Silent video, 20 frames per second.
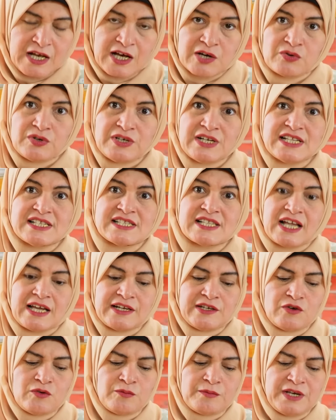هروح نازله
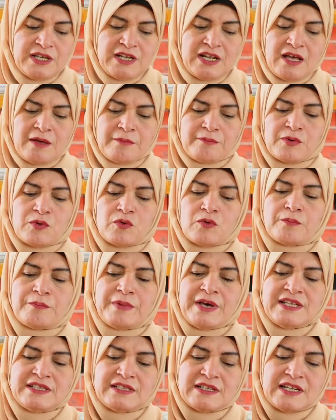عليهم هنا
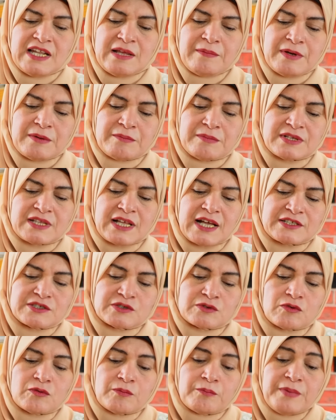بكوبايه اللبن
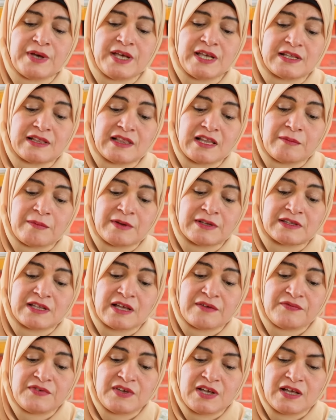بتاعتي كوبايه لبن
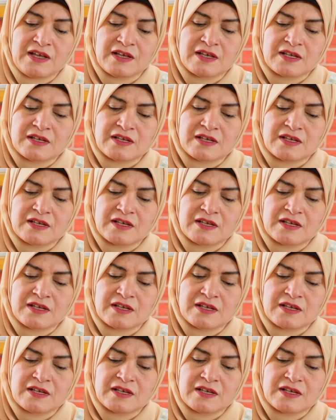دافيه